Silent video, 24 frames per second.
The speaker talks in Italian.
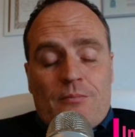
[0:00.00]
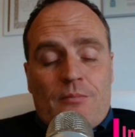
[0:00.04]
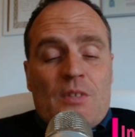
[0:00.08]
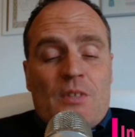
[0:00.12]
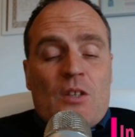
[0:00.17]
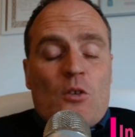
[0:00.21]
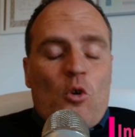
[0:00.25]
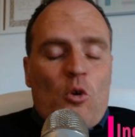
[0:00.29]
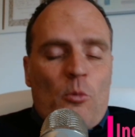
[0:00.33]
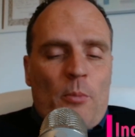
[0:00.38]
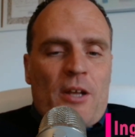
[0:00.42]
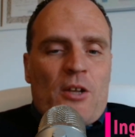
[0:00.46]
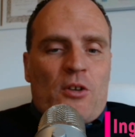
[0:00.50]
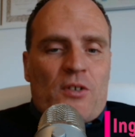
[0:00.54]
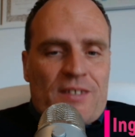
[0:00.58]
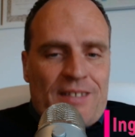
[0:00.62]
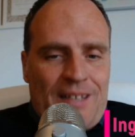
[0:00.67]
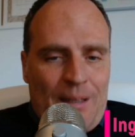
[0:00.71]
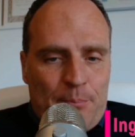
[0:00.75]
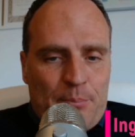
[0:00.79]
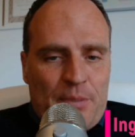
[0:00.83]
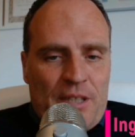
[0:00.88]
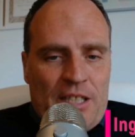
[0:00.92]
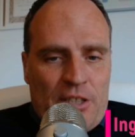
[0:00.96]
o meglio
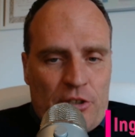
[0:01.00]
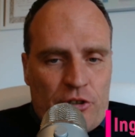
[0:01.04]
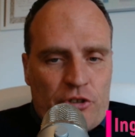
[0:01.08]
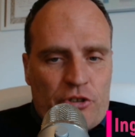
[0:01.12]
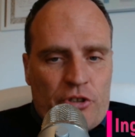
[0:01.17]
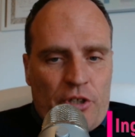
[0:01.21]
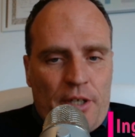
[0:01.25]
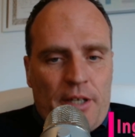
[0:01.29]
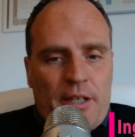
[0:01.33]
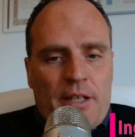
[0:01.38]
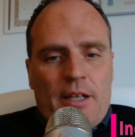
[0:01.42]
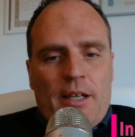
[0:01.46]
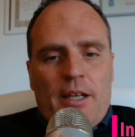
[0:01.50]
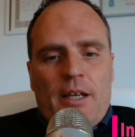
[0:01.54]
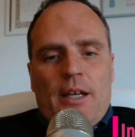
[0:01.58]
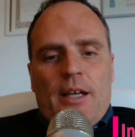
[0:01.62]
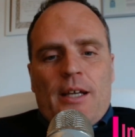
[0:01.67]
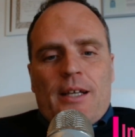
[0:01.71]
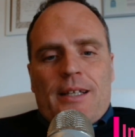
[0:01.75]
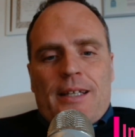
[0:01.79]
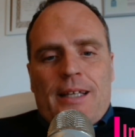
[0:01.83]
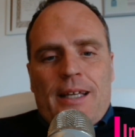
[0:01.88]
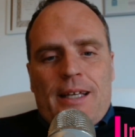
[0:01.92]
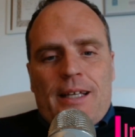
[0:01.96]
stabilisce
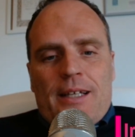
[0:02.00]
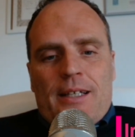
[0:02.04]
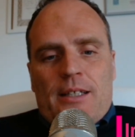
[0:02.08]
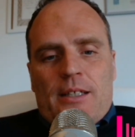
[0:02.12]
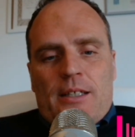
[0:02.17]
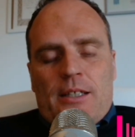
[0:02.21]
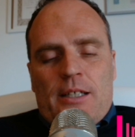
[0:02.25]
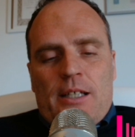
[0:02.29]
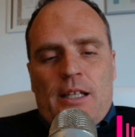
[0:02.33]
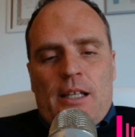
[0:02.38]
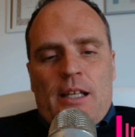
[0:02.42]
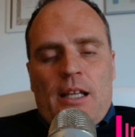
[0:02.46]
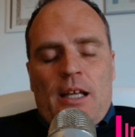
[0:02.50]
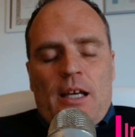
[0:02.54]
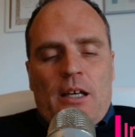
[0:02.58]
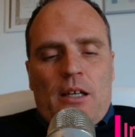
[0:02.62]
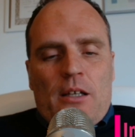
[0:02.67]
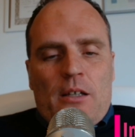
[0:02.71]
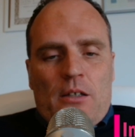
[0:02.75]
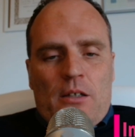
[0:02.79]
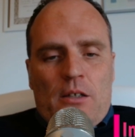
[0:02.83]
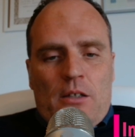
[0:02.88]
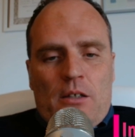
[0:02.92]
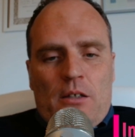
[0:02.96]
che il,
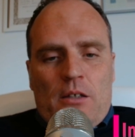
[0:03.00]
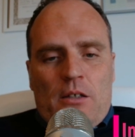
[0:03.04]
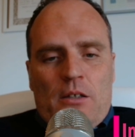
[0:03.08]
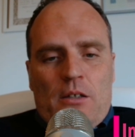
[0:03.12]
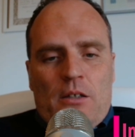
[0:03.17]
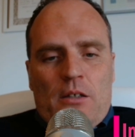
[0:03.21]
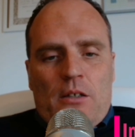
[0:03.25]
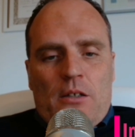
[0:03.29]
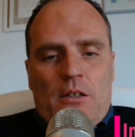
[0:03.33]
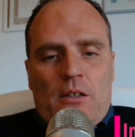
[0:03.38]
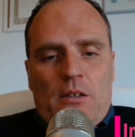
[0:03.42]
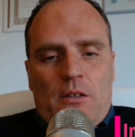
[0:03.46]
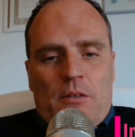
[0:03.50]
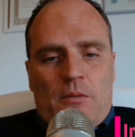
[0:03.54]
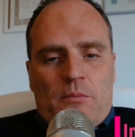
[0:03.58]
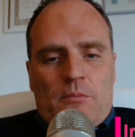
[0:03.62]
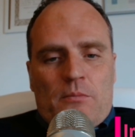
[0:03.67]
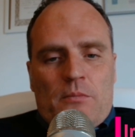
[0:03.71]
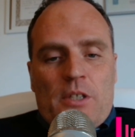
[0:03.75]
eh,